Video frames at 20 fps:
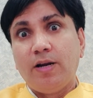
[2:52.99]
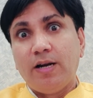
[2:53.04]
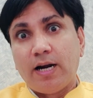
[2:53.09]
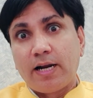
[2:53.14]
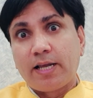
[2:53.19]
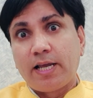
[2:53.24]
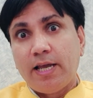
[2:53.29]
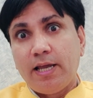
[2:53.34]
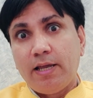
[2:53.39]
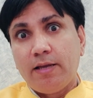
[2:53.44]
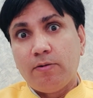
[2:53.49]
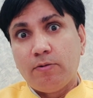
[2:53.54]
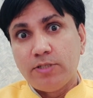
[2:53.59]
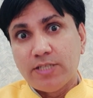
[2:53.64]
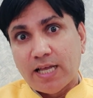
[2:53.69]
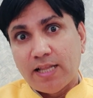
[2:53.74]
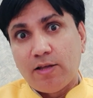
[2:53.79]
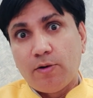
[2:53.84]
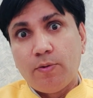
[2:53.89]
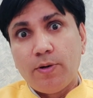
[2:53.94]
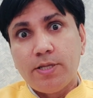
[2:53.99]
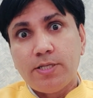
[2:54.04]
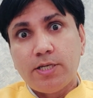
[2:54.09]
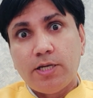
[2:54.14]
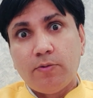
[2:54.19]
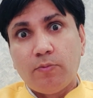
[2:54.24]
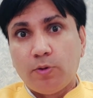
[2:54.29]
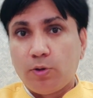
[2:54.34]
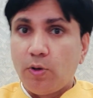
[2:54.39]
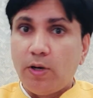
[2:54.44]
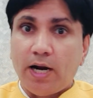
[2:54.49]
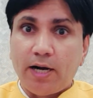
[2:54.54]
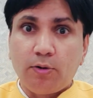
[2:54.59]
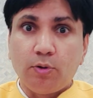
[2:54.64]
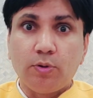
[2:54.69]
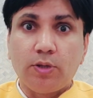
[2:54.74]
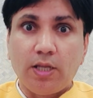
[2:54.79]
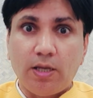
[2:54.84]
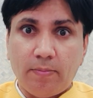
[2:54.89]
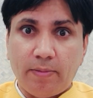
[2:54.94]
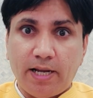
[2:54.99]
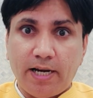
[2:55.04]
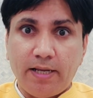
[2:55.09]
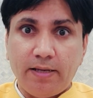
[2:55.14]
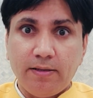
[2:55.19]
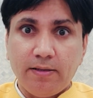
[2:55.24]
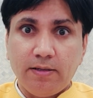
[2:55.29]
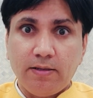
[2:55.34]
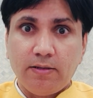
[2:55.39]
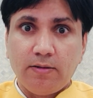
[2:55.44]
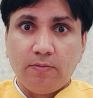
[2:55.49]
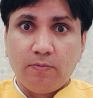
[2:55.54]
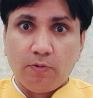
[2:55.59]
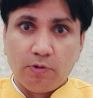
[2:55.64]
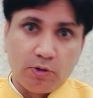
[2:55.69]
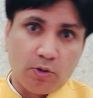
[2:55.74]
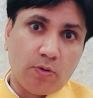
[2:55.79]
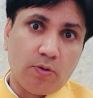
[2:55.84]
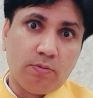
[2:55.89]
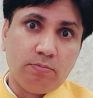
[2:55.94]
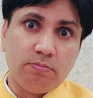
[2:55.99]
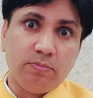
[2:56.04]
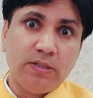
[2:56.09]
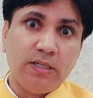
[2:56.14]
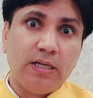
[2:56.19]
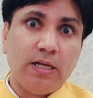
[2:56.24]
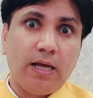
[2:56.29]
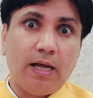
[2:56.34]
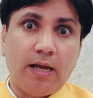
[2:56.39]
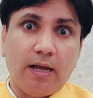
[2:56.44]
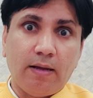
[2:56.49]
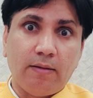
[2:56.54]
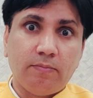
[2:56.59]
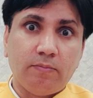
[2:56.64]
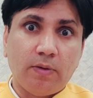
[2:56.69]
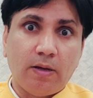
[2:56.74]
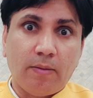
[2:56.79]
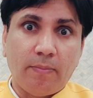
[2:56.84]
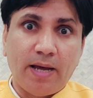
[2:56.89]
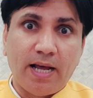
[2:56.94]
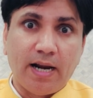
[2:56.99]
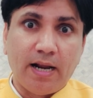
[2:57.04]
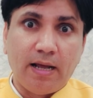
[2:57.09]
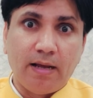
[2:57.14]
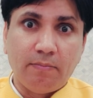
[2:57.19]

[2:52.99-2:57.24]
लड़के ज़्यादा होने चाहिए वो तो लठ होते हैं हमारे वो तो आ, हमारा